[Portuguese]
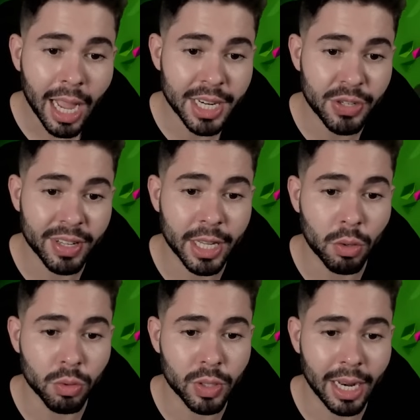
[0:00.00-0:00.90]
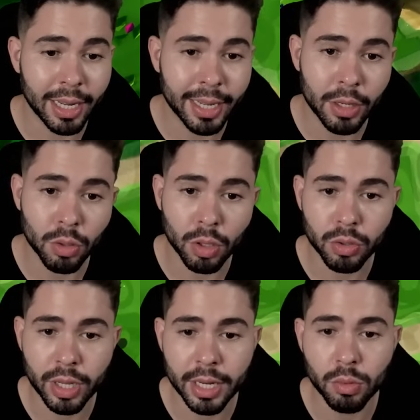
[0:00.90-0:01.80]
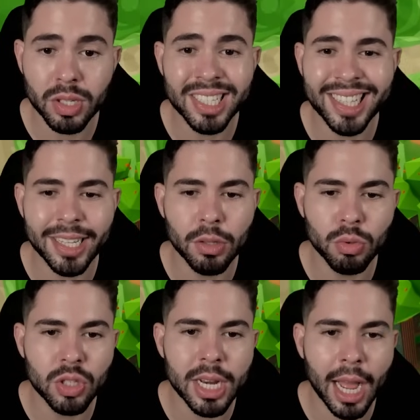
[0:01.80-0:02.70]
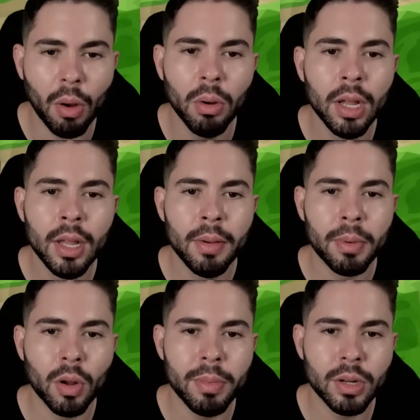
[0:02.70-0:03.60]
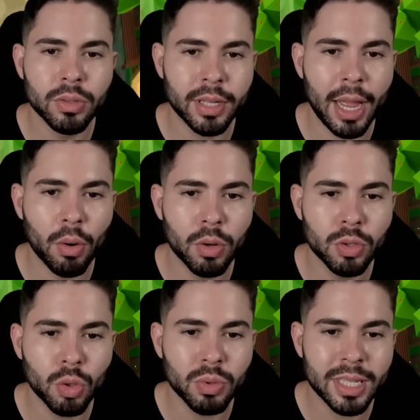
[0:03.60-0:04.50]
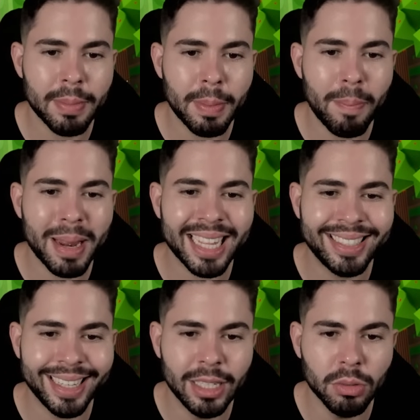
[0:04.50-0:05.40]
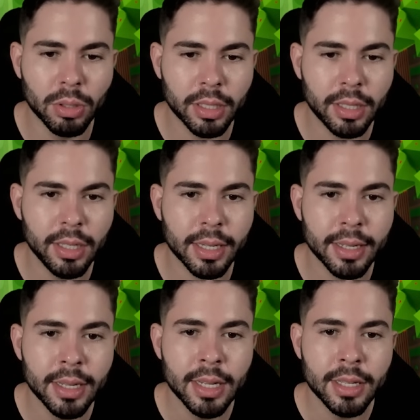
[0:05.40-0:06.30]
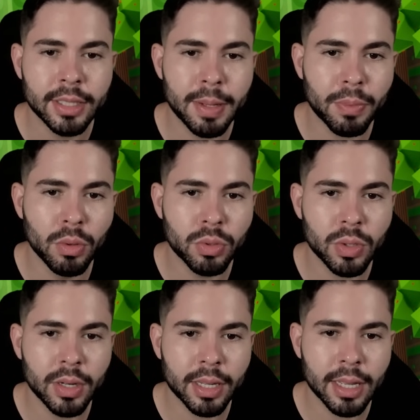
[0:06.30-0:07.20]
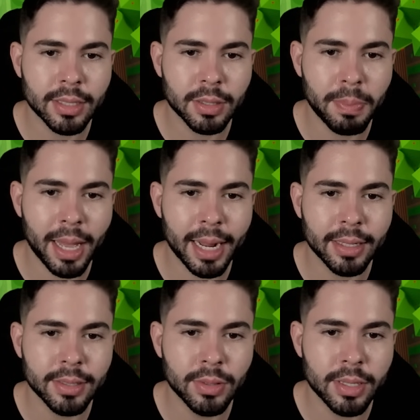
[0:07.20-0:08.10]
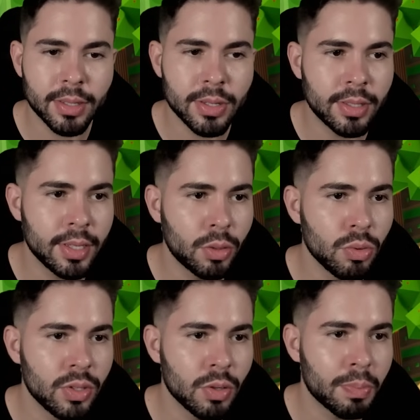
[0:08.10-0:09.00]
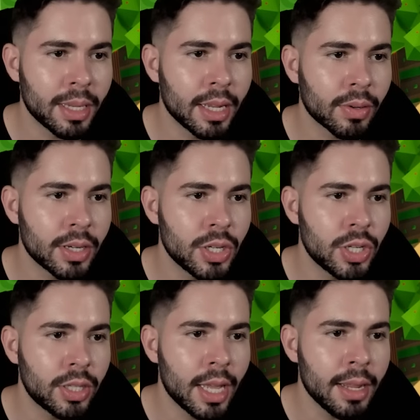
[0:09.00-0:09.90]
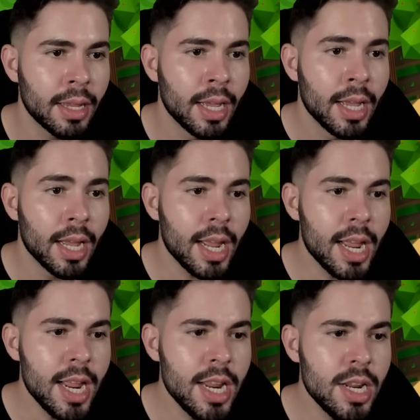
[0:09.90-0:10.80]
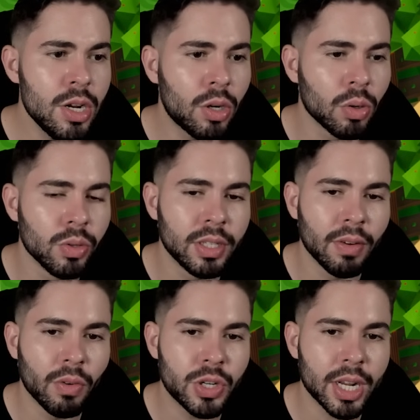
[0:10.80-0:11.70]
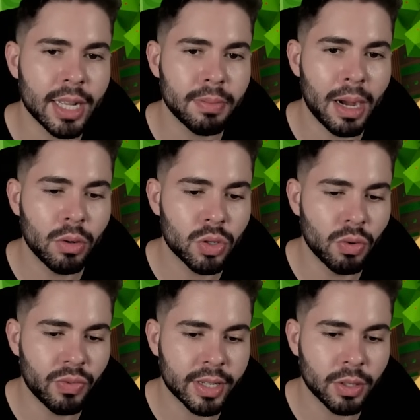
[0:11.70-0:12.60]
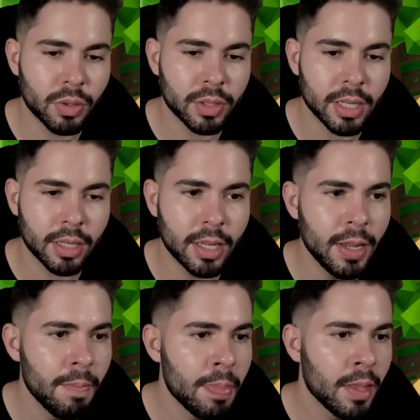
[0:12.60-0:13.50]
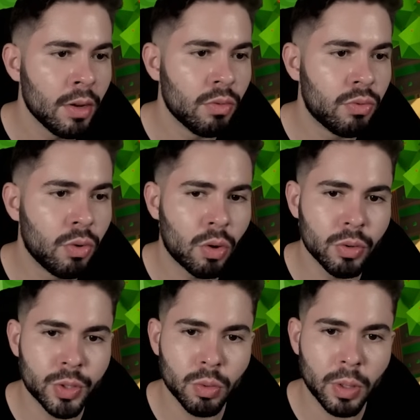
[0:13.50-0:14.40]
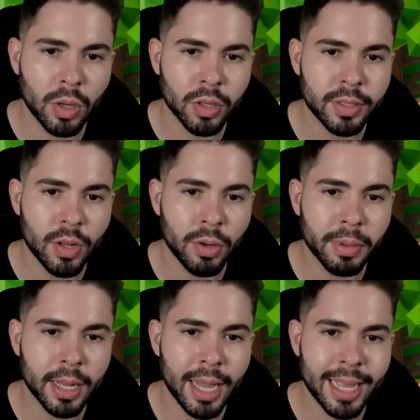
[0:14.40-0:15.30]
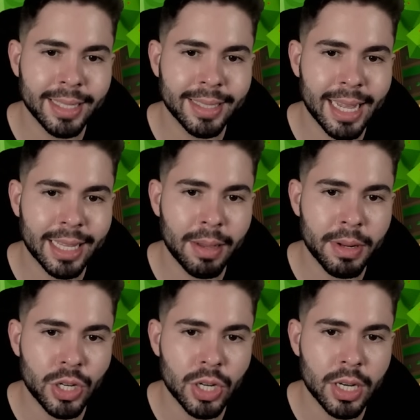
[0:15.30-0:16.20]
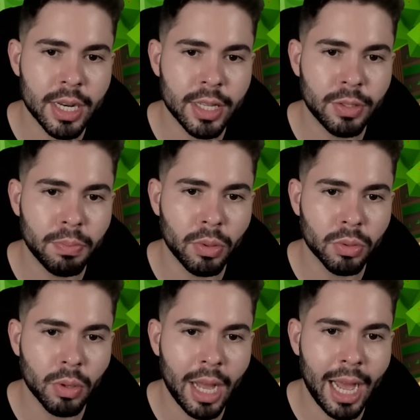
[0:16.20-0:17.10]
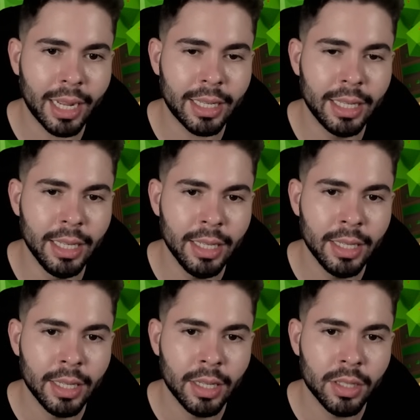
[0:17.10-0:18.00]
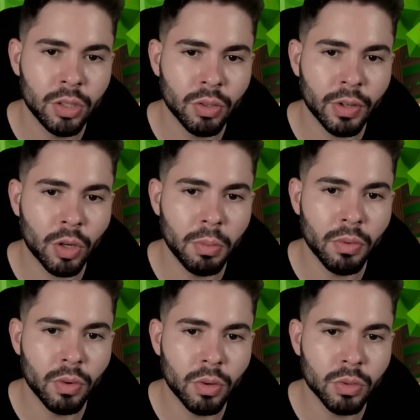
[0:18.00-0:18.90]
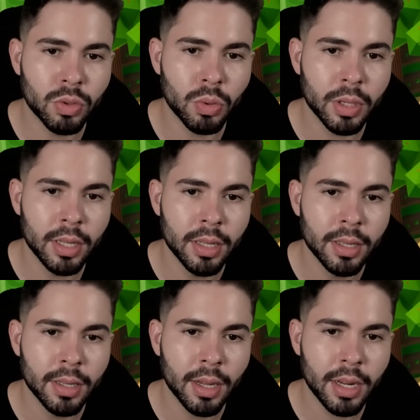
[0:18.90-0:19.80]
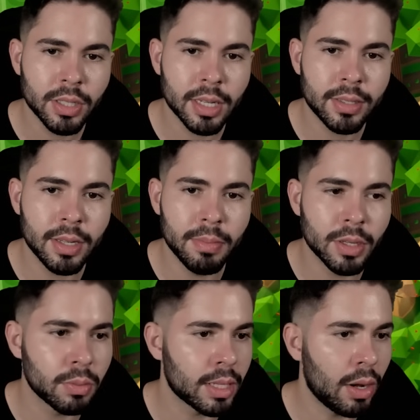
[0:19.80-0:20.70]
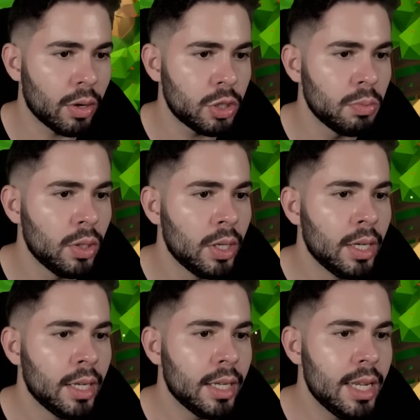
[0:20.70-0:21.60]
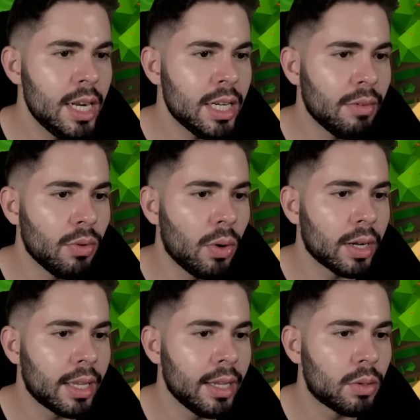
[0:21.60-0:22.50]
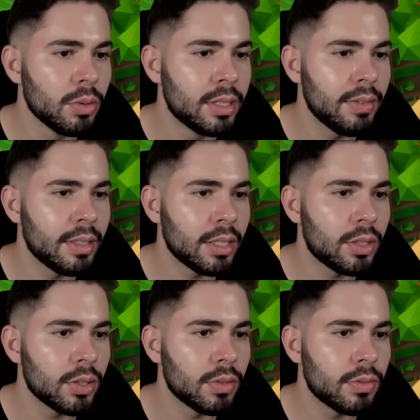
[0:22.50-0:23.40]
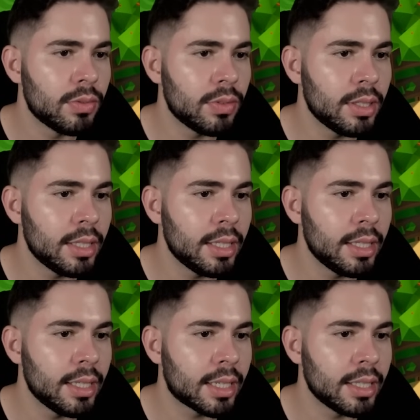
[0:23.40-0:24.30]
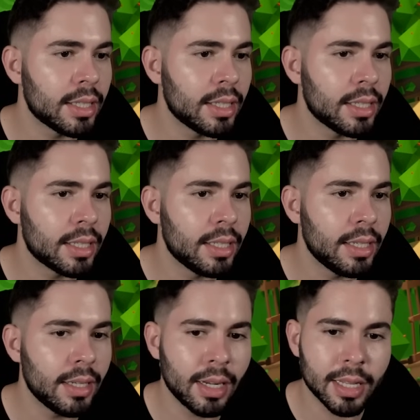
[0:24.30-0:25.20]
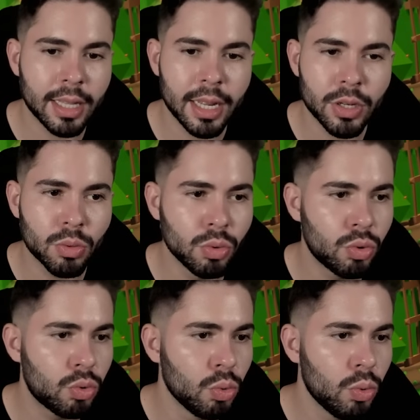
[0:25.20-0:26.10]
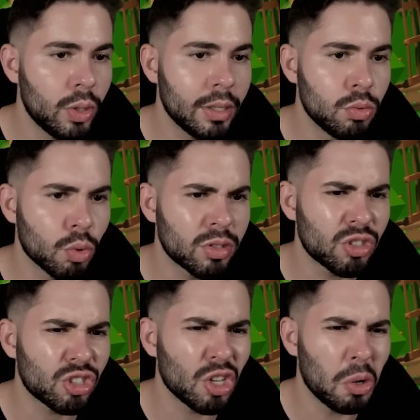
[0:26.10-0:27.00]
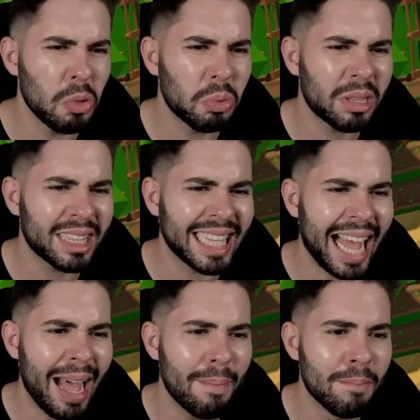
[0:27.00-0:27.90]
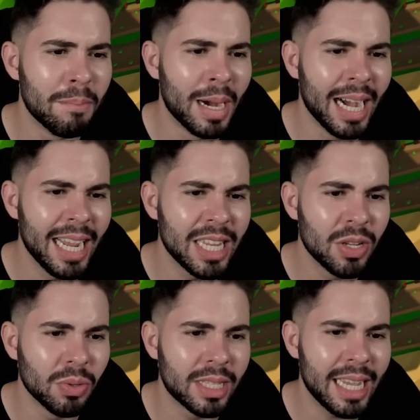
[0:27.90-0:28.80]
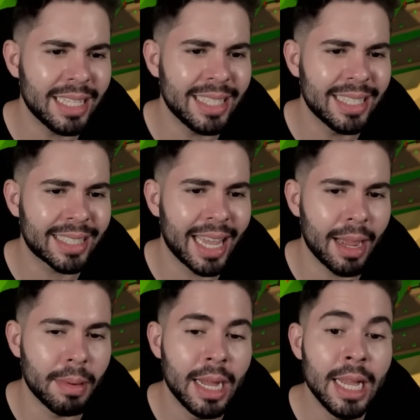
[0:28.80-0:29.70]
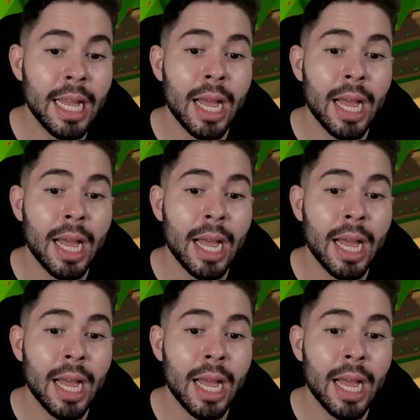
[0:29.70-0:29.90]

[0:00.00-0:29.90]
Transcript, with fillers: A gente vai ter que construir ela aqui no nosso querido distrito industrial, pelo menos é o que eu estou sempre prezando aqui, né? Sempre construindo aqui essas paradas nesse distritozinho pequeno que a gente tem. Inclusive, eu vou tirar esse bagulho de confecção que eu tenho aqui. Vou construir meu negócio de cerâmica exatamente nesse ponto. Aqui, deixa eu ver como eu vou construir. Acho que é assim mesmo tá ótimo. E já vou aqui, inclusive, deixa eu ver... Cadê, cadê, cadê? Ateliê de costura. Nossa, olha o tamanho desse esquema.